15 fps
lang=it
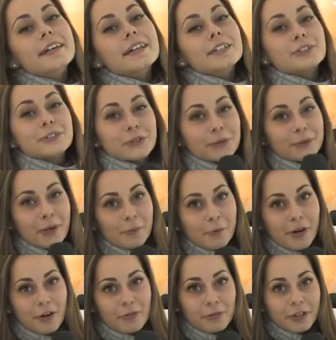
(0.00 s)
Sono una
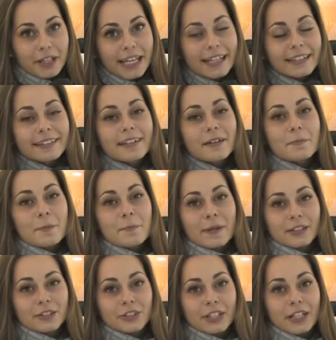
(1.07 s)
buona forchetta, mi
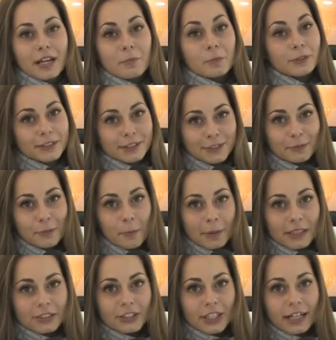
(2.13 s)
piace moltissimo
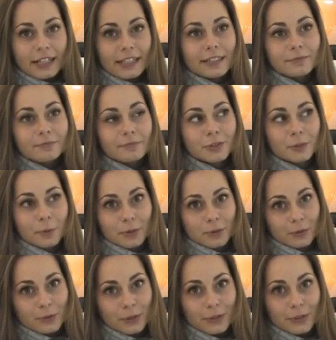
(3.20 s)
mangiare, soprattutto